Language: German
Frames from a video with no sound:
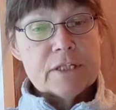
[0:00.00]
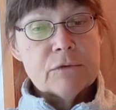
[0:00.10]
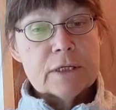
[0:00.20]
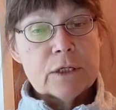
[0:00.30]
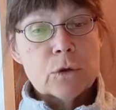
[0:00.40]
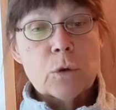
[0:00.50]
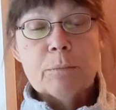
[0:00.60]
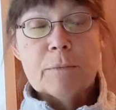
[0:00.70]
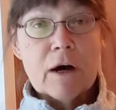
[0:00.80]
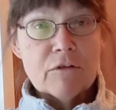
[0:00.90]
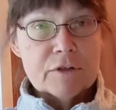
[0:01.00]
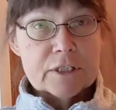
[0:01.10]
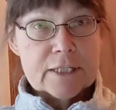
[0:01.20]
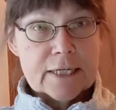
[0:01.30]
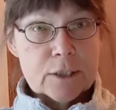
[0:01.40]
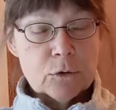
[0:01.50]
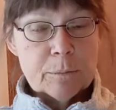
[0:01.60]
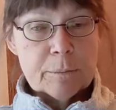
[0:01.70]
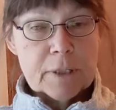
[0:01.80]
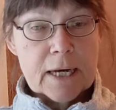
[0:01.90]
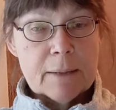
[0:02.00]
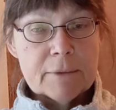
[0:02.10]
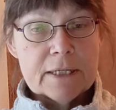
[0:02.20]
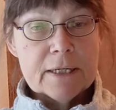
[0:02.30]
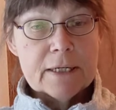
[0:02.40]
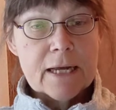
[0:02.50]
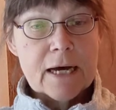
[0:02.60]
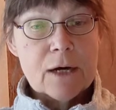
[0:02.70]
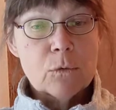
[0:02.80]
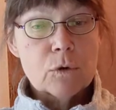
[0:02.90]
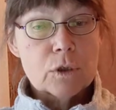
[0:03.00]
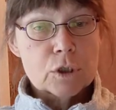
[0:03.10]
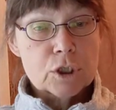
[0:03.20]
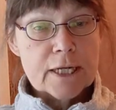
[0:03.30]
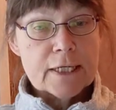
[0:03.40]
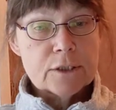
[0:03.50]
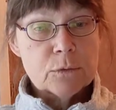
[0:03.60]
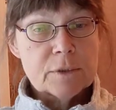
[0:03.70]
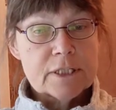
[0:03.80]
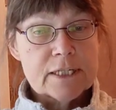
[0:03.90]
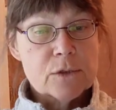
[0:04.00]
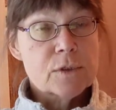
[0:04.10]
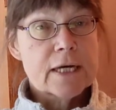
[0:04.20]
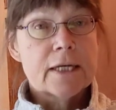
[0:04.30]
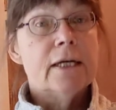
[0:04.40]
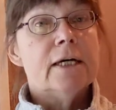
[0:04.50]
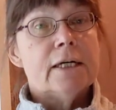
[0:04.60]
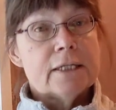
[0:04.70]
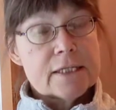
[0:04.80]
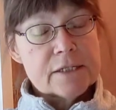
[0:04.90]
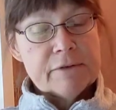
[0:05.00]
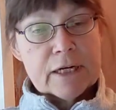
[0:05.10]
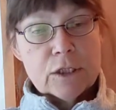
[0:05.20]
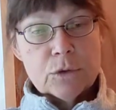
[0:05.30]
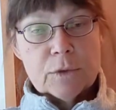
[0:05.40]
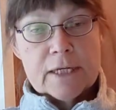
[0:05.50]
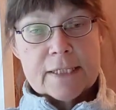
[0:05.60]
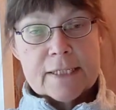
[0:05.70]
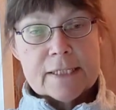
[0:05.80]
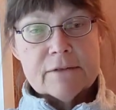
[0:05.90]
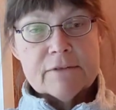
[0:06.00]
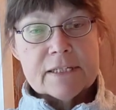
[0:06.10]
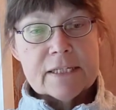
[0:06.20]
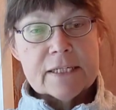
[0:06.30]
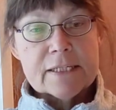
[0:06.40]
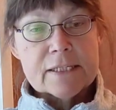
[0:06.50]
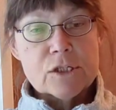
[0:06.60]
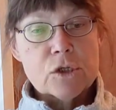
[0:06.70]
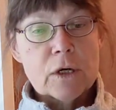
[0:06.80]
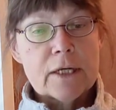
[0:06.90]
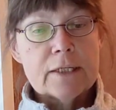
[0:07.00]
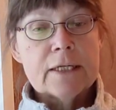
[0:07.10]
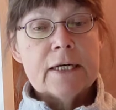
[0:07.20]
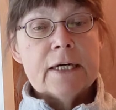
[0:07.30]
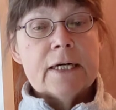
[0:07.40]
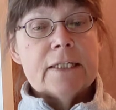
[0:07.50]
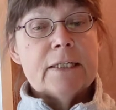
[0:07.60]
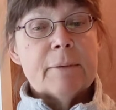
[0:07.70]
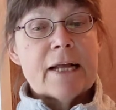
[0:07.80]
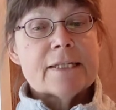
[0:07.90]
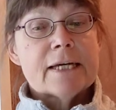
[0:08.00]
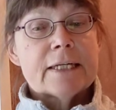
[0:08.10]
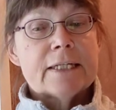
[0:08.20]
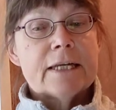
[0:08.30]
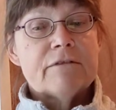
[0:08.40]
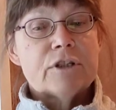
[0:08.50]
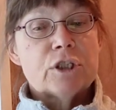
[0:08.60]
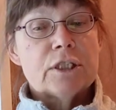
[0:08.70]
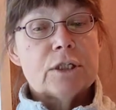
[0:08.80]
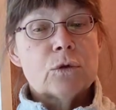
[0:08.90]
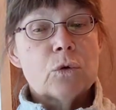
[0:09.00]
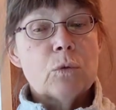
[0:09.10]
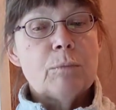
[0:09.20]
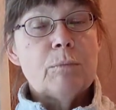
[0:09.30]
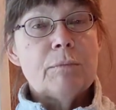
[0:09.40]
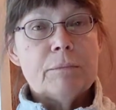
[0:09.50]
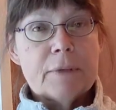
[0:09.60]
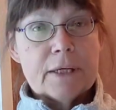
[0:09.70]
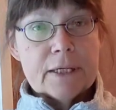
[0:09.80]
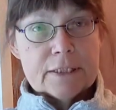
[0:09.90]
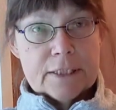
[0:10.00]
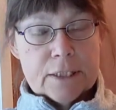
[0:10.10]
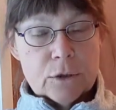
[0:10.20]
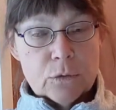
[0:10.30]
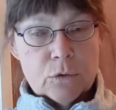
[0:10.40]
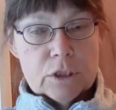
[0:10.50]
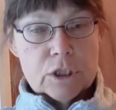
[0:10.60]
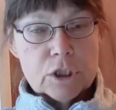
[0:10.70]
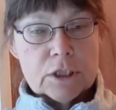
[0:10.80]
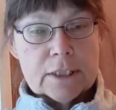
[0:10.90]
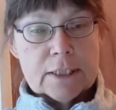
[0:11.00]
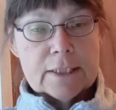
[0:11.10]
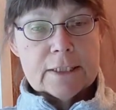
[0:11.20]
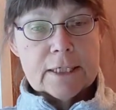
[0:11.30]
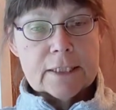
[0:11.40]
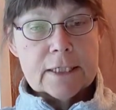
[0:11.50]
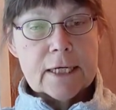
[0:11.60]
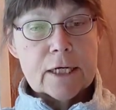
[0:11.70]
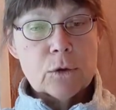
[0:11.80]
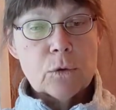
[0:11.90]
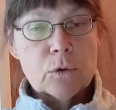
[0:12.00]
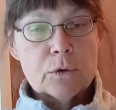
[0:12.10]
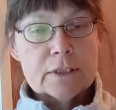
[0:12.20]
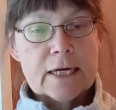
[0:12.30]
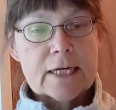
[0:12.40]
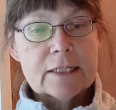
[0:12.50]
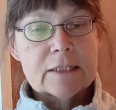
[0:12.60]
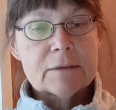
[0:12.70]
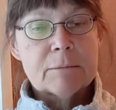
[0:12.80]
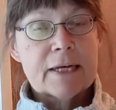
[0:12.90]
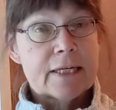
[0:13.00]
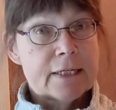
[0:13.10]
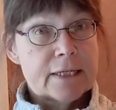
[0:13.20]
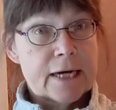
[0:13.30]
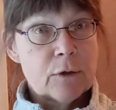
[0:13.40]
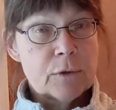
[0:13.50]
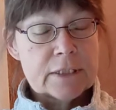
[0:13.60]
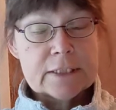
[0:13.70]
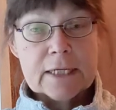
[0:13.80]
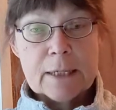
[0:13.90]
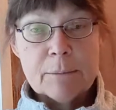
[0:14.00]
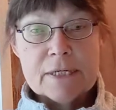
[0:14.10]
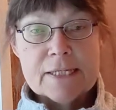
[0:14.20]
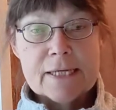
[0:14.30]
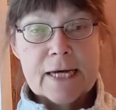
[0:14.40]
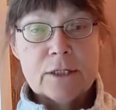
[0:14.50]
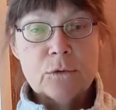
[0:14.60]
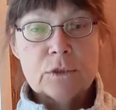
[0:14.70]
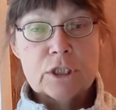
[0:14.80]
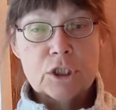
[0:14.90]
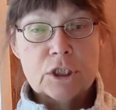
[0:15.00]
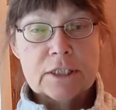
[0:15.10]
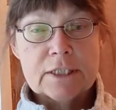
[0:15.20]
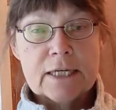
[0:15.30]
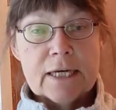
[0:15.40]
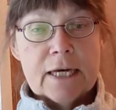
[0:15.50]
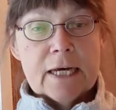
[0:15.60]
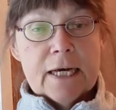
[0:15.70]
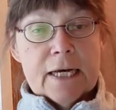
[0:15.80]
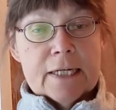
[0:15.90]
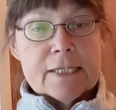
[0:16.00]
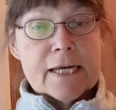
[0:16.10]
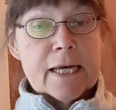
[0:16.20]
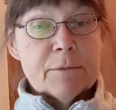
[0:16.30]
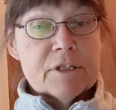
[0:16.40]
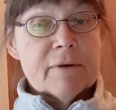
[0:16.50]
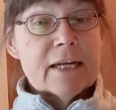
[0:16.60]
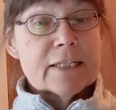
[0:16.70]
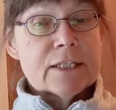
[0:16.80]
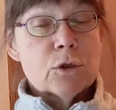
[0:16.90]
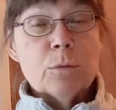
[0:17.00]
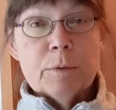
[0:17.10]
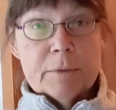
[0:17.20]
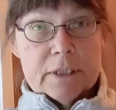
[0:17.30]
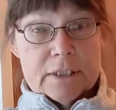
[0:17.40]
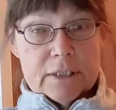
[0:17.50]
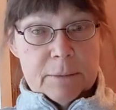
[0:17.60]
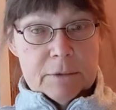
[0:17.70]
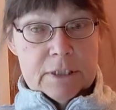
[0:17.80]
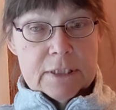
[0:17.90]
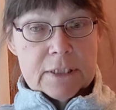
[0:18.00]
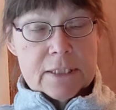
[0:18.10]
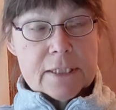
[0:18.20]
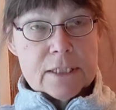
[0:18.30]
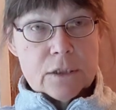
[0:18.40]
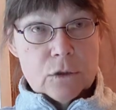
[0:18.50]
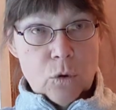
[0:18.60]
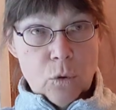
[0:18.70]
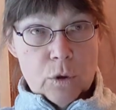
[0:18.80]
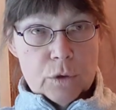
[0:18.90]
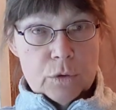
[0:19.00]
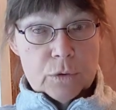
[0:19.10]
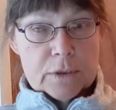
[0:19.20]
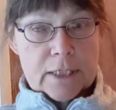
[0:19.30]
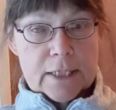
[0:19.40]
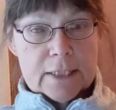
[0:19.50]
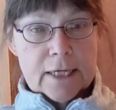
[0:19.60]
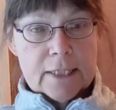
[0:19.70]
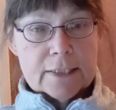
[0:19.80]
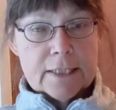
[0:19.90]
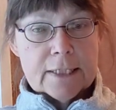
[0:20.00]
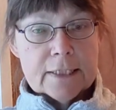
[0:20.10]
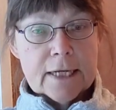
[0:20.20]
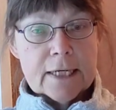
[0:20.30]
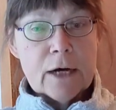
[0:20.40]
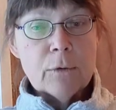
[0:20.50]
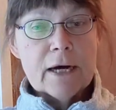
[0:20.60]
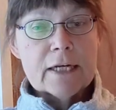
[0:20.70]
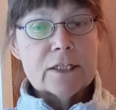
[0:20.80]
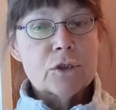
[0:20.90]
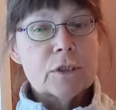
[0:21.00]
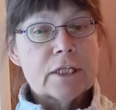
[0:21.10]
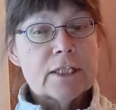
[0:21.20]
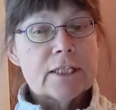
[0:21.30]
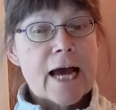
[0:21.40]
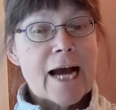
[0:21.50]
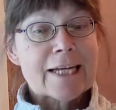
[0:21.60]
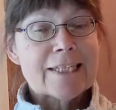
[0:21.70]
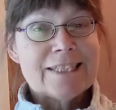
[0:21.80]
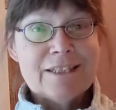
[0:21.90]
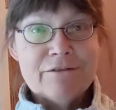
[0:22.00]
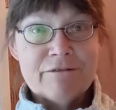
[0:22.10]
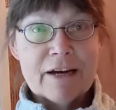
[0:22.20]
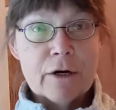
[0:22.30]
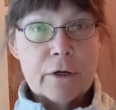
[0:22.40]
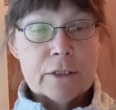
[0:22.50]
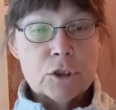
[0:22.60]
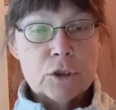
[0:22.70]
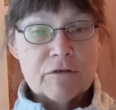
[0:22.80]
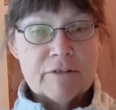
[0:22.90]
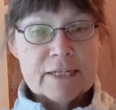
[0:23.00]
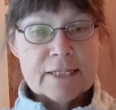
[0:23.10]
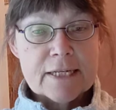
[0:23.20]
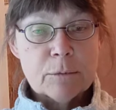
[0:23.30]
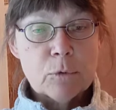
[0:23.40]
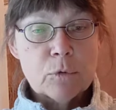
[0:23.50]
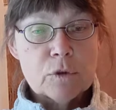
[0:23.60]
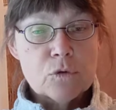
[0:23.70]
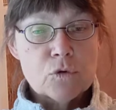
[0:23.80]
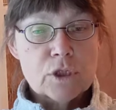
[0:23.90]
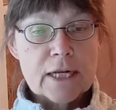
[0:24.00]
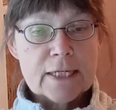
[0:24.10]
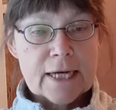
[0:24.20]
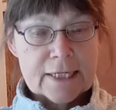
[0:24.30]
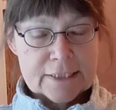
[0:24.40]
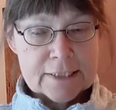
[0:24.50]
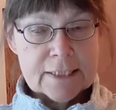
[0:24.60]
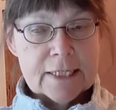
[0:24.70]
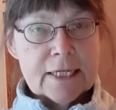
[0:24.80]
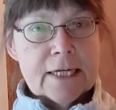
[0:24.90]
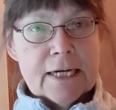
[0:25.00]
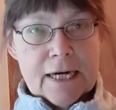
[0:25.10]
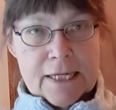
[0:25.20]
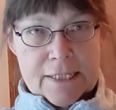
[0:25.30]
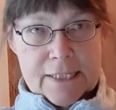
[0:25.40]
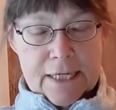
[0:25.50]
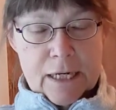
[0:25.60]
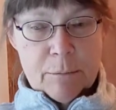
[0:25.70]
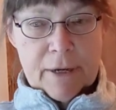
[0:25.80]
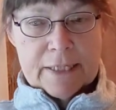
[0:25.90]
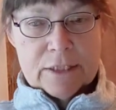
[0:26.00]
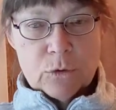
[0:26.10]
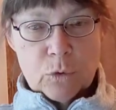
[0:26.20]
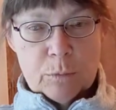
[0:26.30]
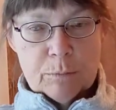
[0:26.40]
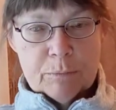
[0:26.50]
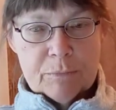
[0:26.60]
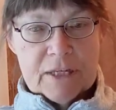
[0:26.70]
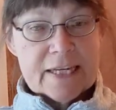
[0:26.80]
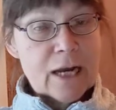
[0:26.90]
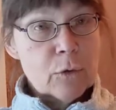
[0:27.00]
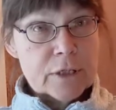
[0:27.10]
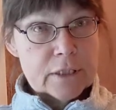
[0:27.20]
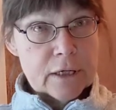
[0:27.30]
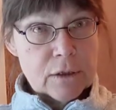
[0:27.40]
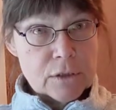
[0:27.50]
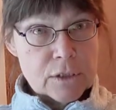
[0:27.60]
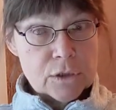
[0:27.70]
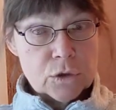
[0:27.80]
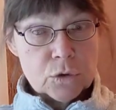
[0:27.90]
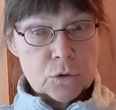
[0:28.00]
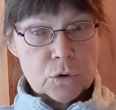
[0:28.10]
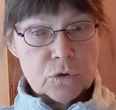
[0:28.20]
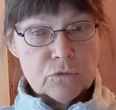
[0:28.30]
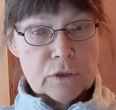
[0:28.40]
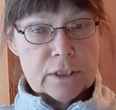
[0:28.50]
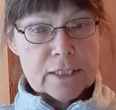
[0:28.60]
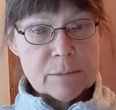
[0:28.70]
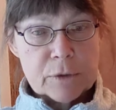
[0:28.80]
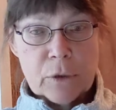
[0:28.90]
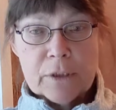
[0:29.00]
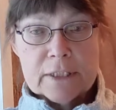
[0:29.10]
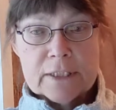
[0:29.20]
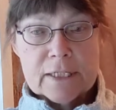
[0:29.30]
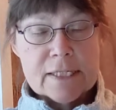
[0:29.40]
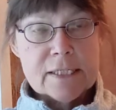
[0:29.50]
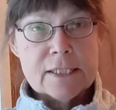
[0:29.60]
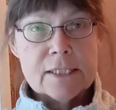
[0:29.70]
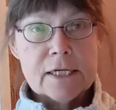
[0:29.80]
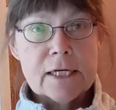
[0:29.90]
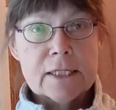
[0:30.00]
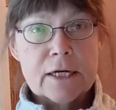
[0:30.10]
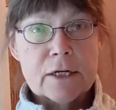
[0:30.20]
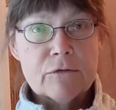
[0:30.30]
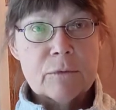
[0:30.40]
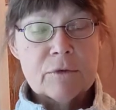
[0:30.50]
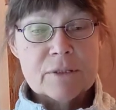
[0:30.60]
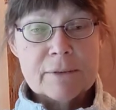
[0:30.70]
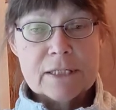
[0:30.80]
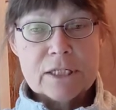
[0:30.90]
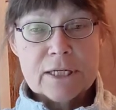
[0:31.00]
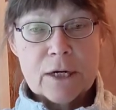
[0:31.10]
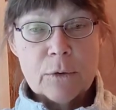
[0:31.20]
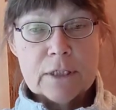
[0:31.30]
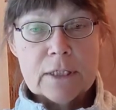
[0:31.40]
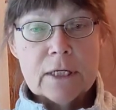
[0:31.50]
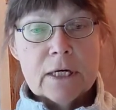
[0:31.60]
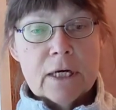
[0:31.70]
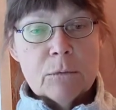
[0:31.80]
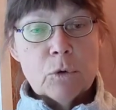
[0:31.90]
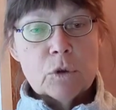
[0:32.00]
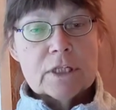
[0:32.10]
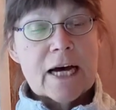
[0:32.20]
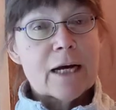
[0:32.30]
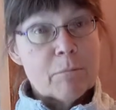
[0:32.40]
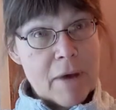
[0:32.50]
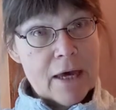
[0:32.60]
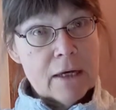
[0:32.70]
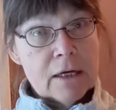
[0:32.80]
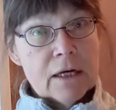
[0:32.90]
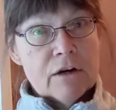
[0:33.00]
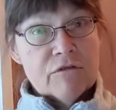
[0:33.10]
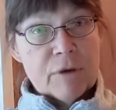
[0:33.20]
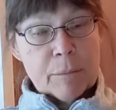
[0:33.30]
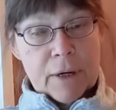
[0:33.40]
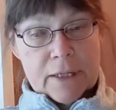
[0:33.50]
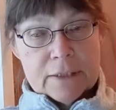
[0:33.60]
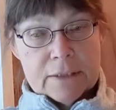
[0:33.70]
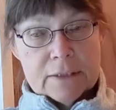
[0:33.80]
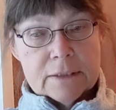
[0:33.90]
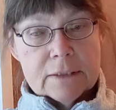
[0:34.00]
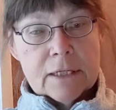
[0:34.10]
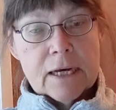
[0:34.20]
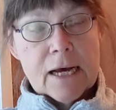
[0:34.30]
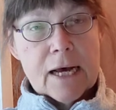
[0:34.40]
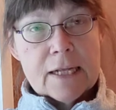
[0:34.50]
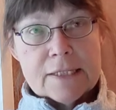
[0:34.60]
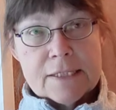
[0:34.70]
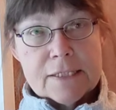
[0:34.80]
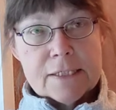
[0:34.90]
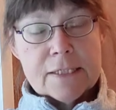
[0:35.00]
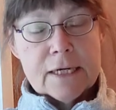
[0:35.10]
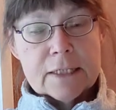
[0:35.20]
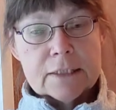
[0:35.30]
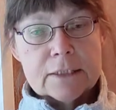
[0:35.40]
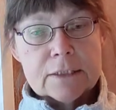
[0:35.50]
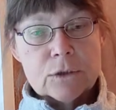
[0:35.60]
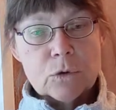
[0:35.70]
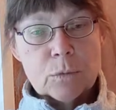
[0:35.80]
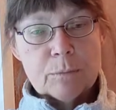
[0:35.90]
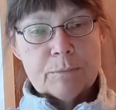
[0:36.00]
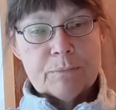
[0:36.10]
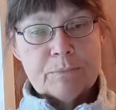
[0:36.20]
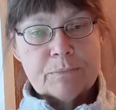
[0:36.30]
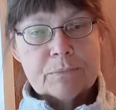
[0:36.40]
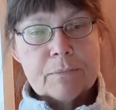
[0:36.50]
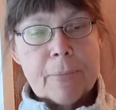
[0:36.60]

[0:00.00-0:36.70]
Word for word: Sie wurden in Gruppen aufgeteilt und bekamen ihre Nahrung gestellt, um sicher zu sein, dass sie wirklich nur das essen, was sie essen sollen. Die Mahlzeiten der verschiedenen Gruppen enthielten unterschiedliche Anteile an Kohlenhydraten. Bei den Kalorien gab es keinen Unterschied. Das Ergebnis war, dass die Gruppe mit dem niedrigsten Kohlenhydratanteil in der Nahrung einen deutlich aktiveren Stoffwechsel im Ruhezustand hatte als die anderen beiden Gruppen. In Kalorien ausgedrückt würde das bedeuten, dass sie ca. 325 Kalorien pro Tag mehr verbrannten als die anderen Gruppen.